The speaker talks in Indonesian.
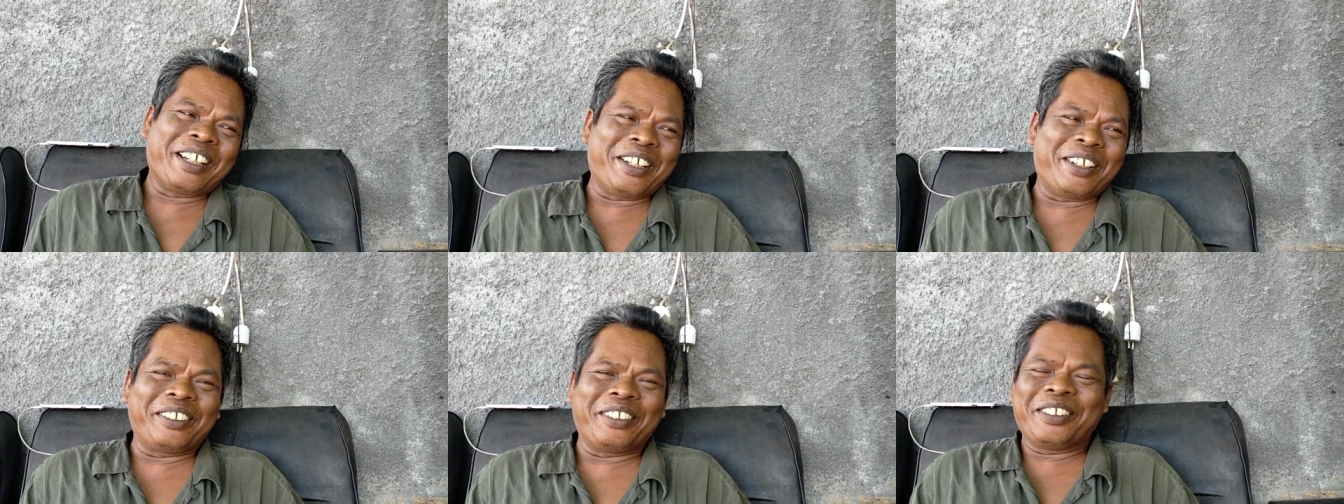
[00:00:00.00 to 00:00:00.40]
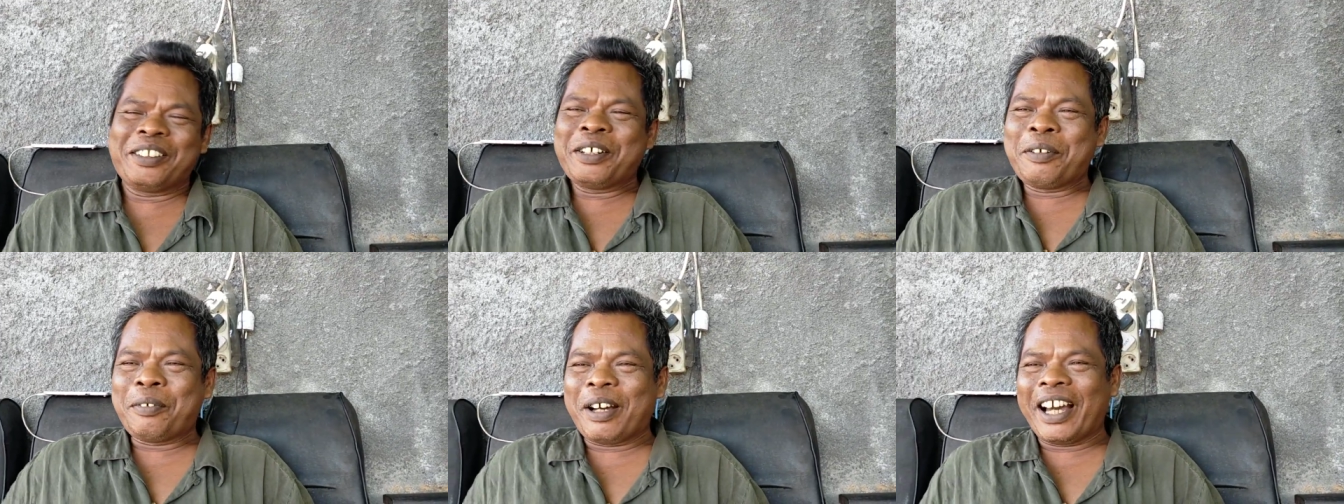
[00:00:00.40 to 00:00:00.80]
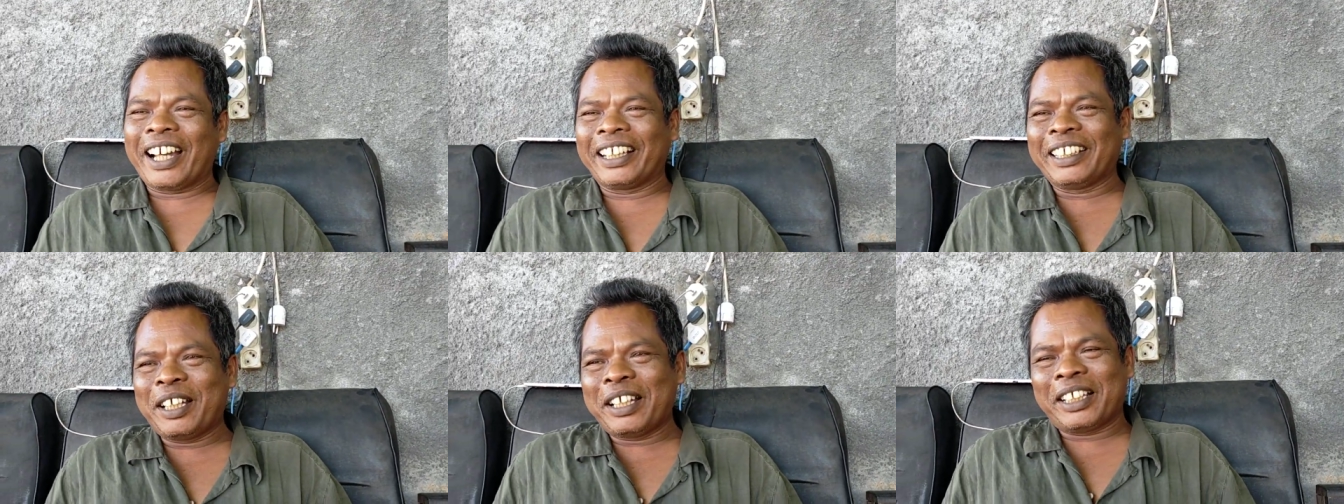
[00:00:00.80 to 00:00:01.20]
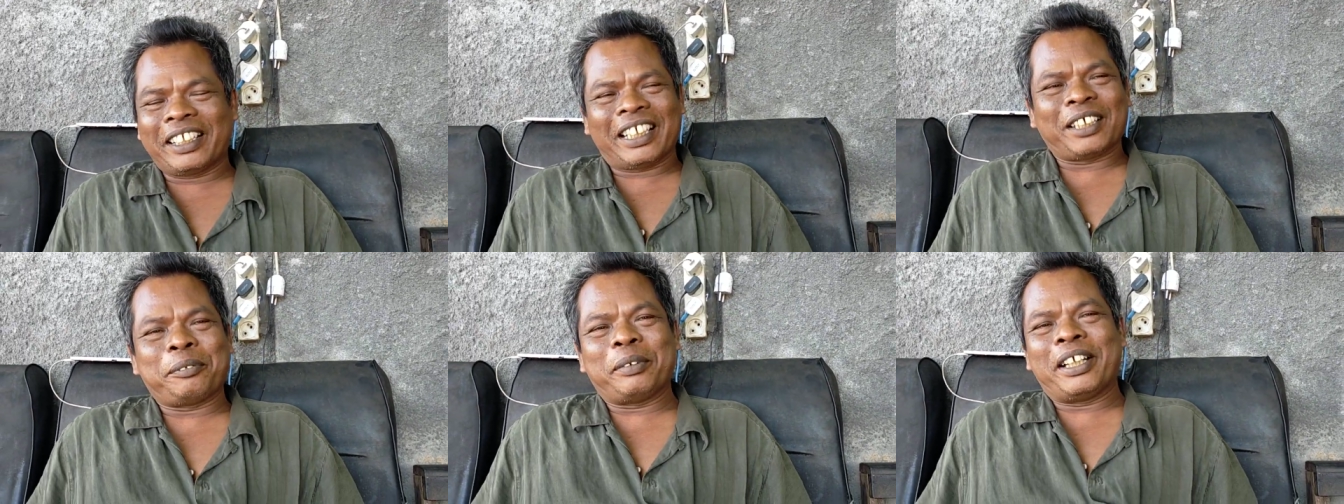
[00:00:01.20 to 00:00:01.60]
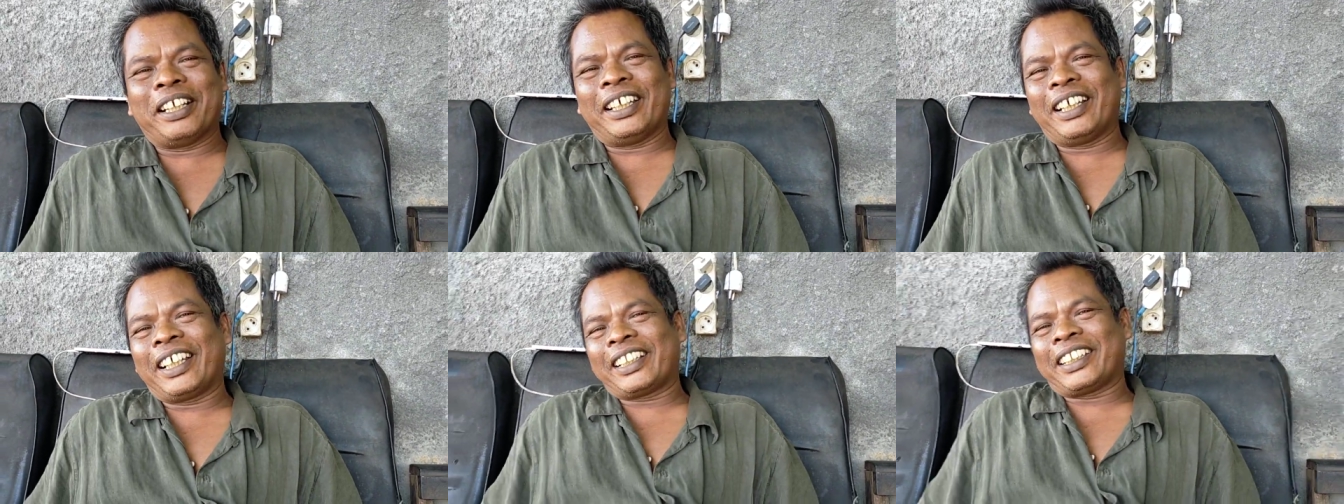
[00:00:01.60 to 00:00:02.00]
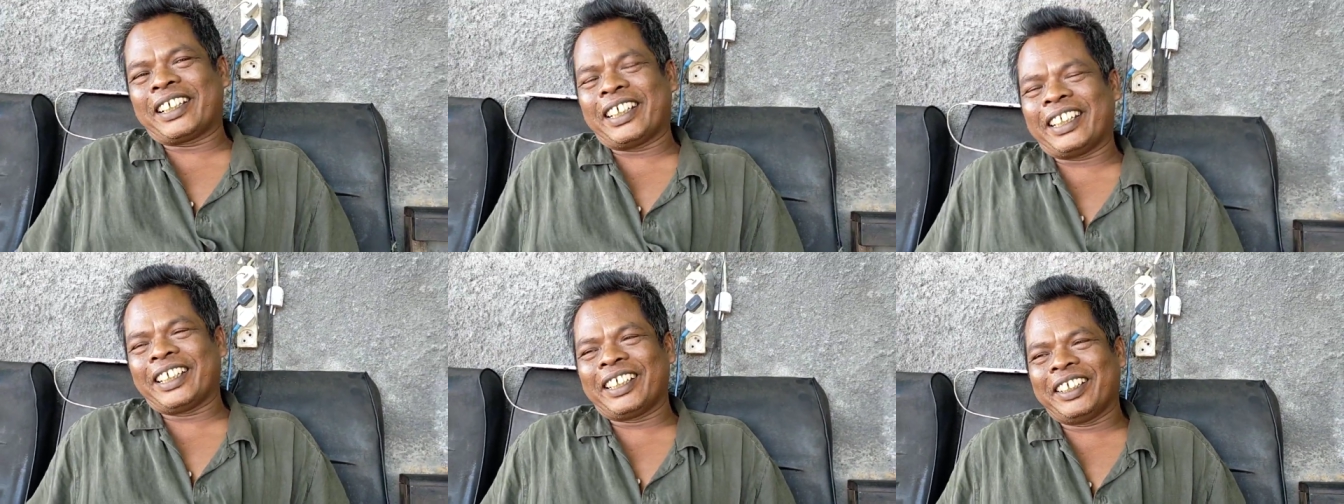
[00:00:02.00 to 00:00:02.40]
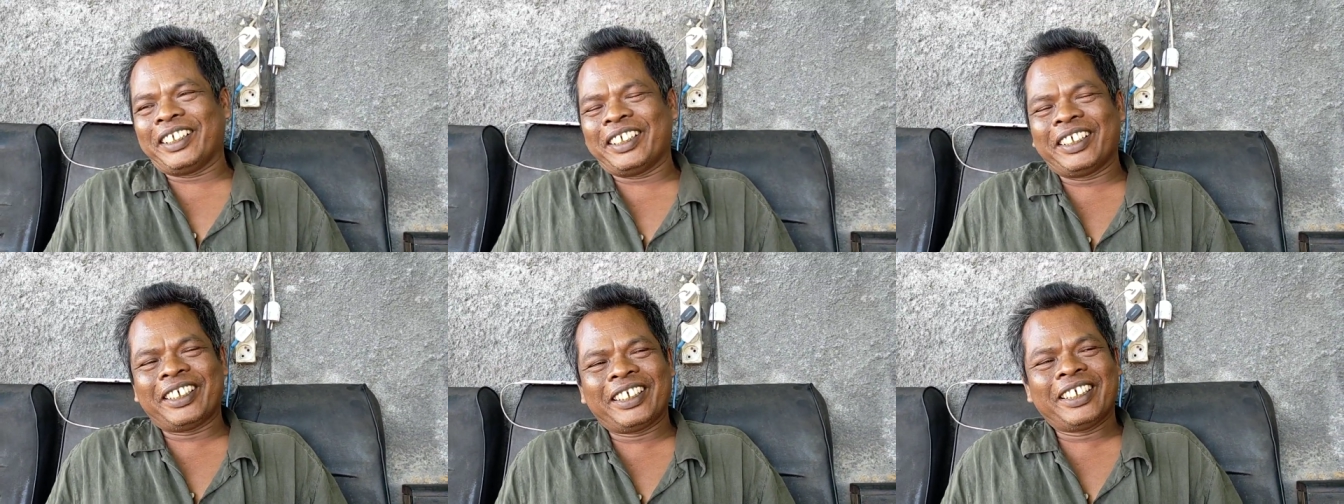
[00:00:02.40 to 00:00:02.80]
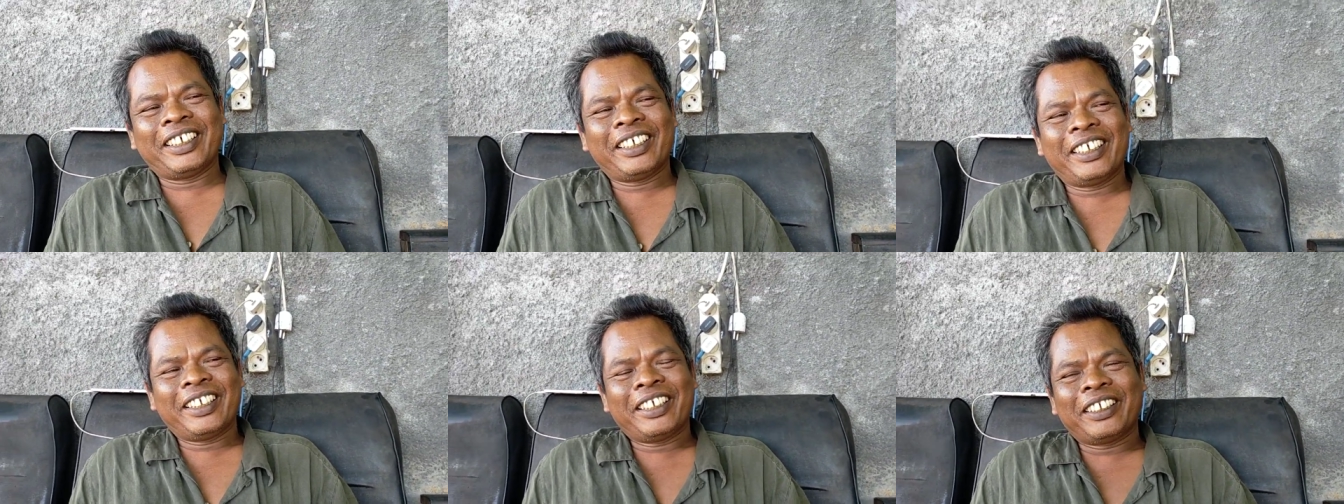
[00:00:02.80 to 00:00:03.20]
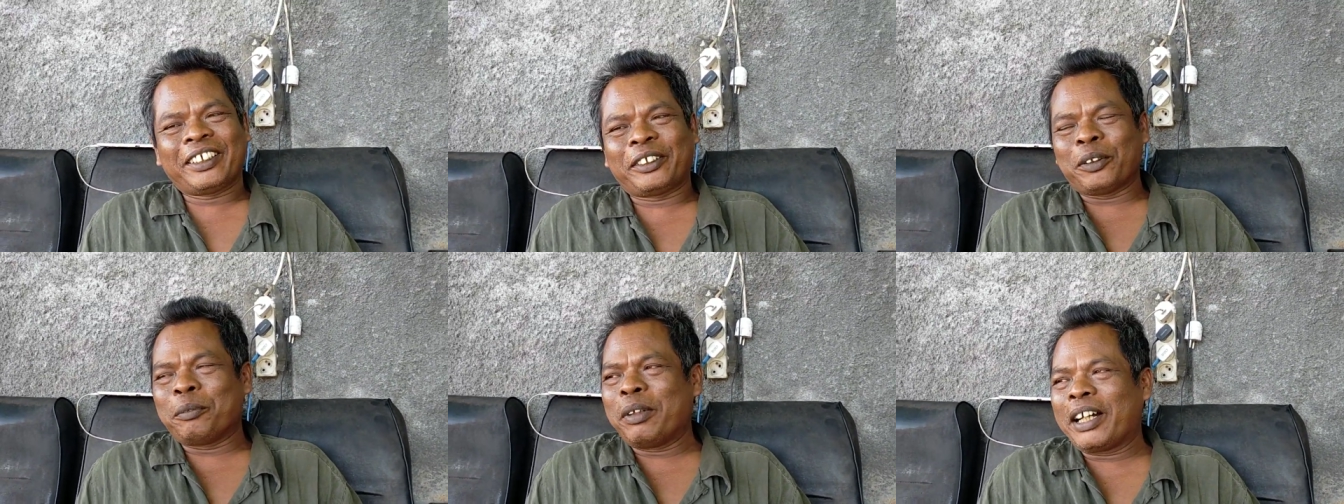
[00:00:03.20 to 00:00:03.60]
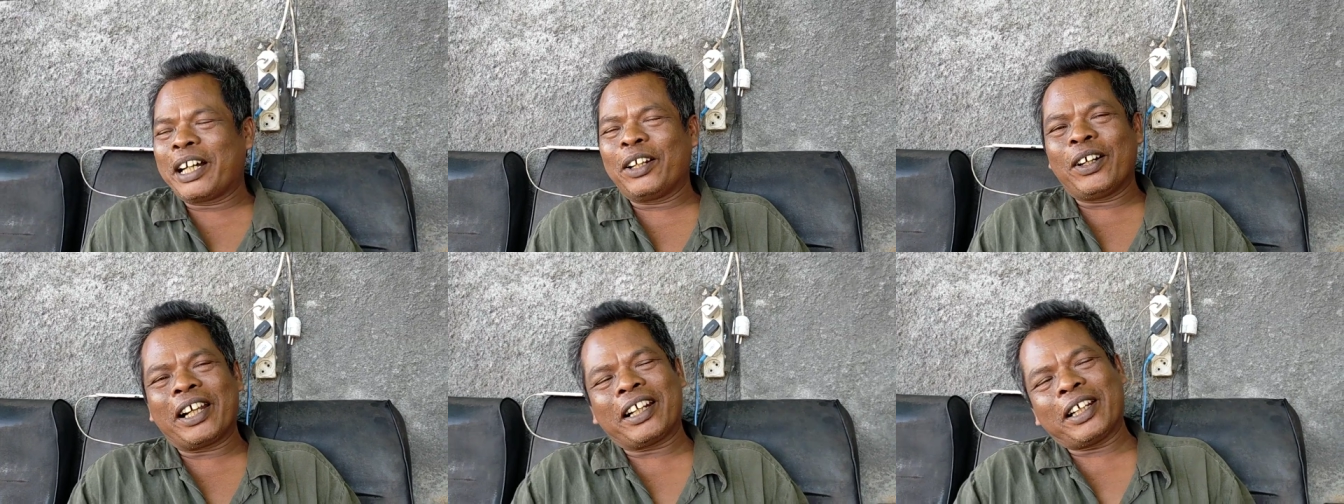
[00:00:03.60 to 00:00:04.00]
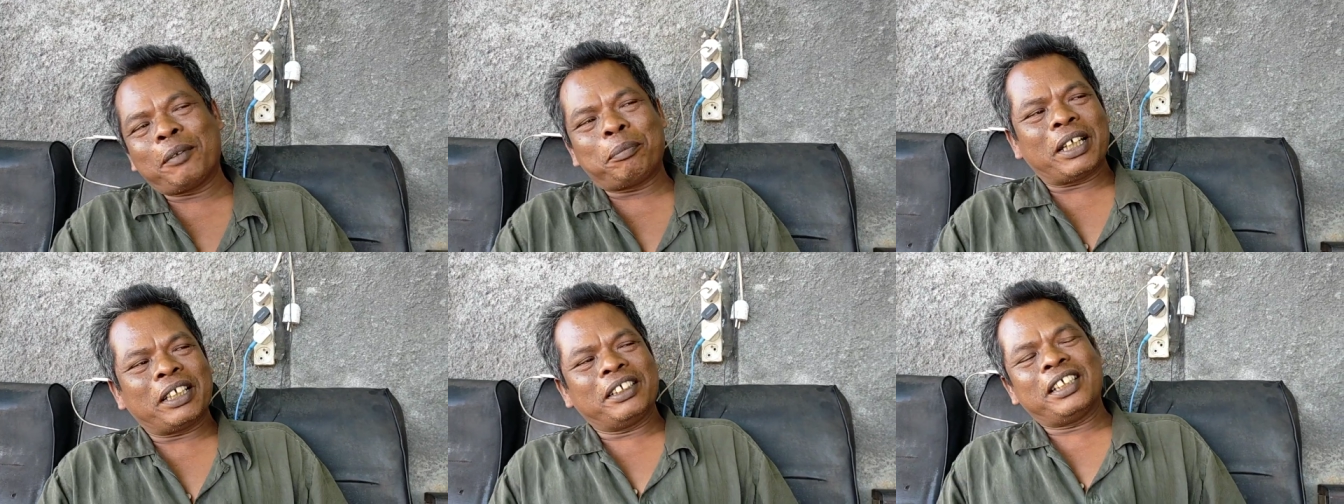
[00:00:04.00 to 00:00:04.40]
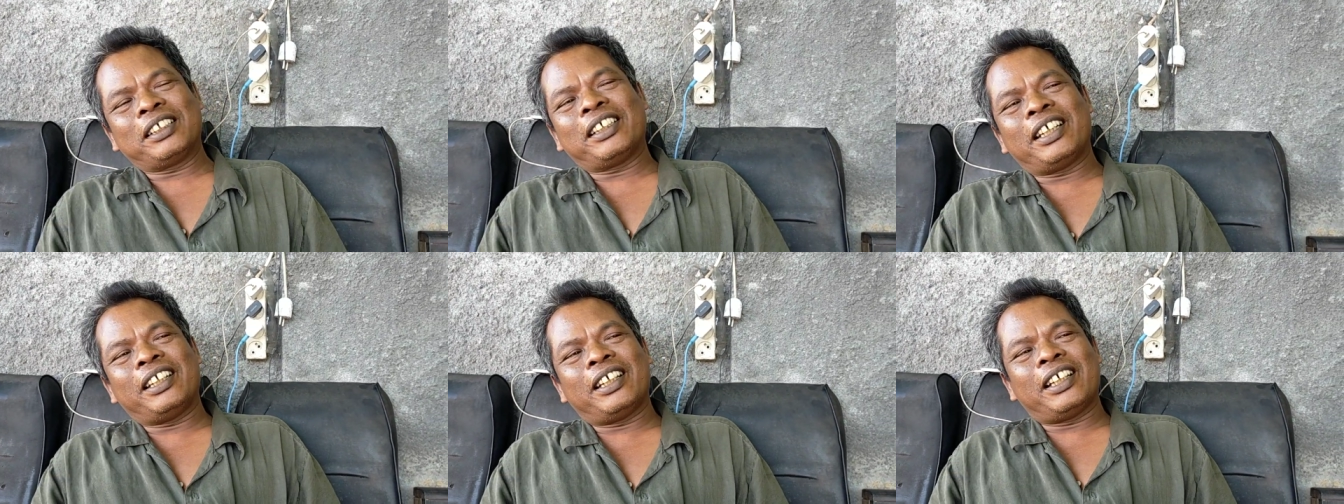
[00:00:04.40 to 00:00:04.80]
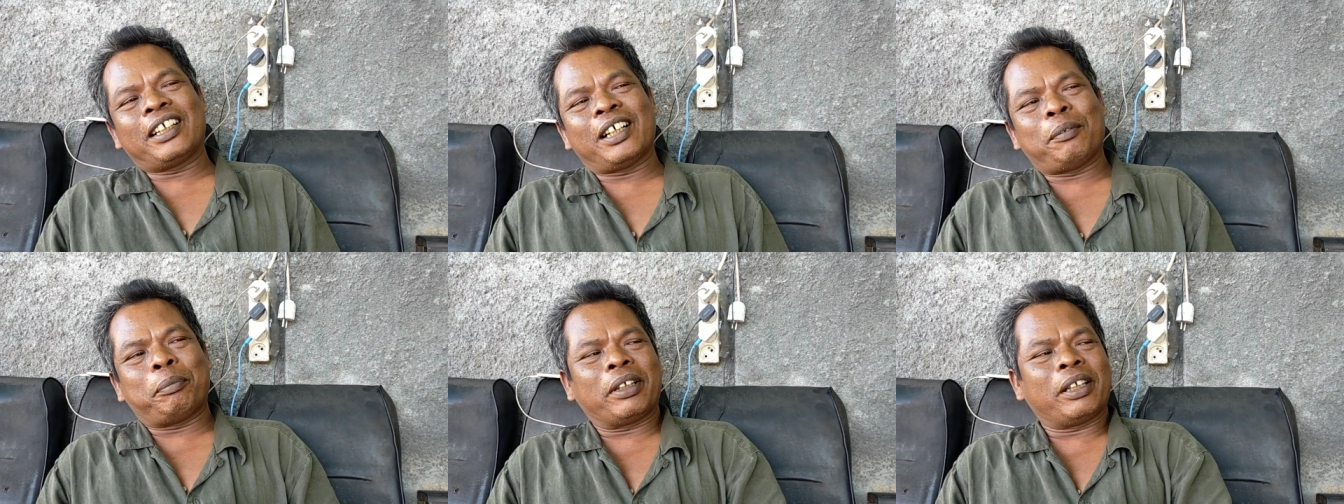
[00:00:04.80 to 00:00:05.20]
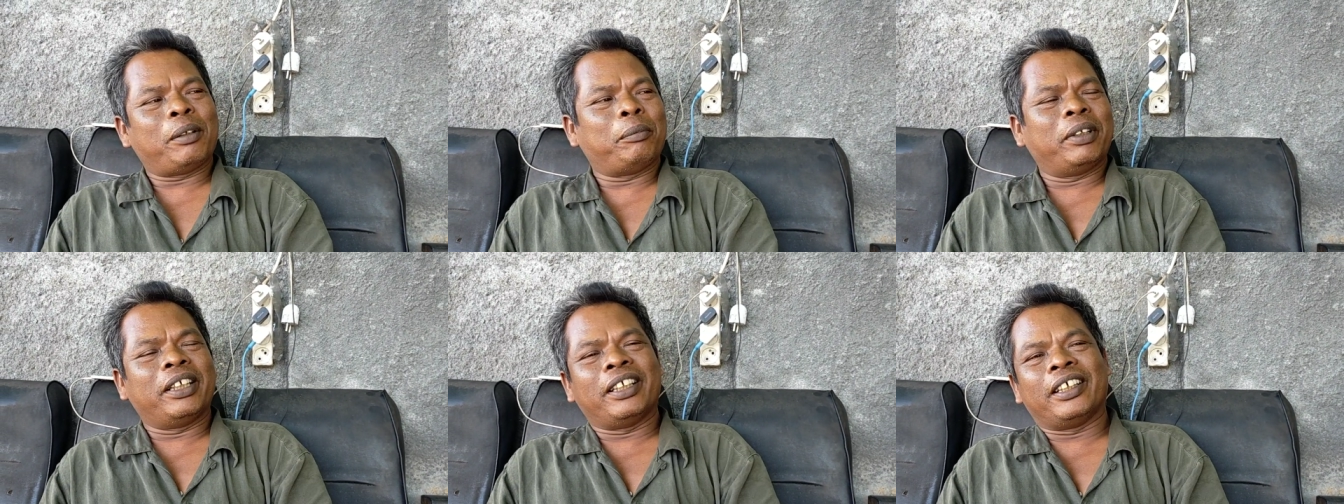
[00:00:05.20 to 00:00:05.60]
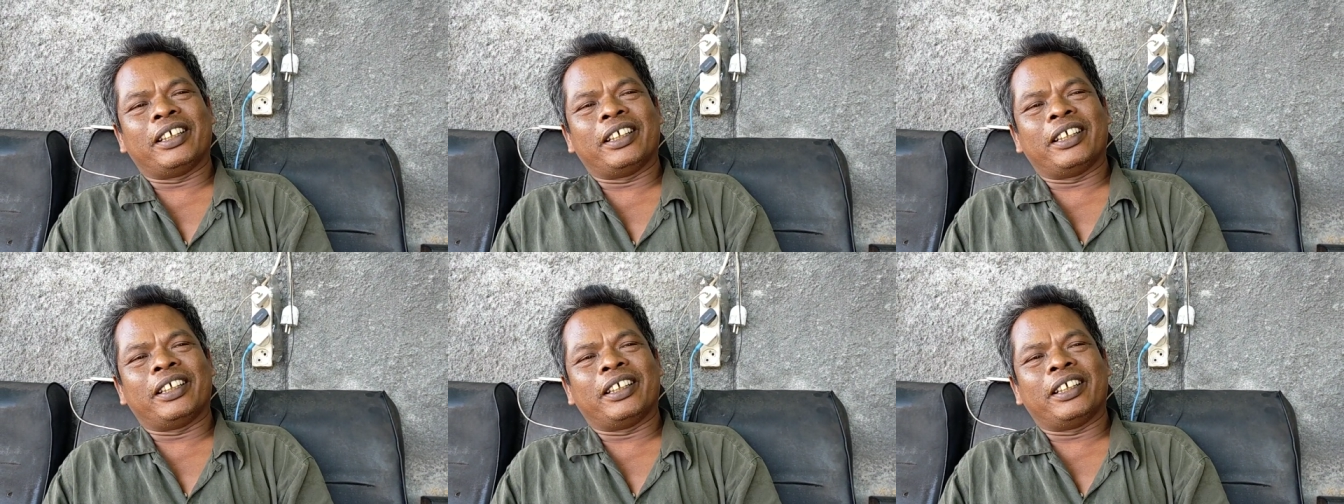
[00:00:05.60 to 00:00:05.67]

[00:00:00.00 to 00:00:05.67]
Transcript: kalau mahalnya ya jelas mahal elektrik. Cuma kalau harga pasnya saya nggak pernah beli.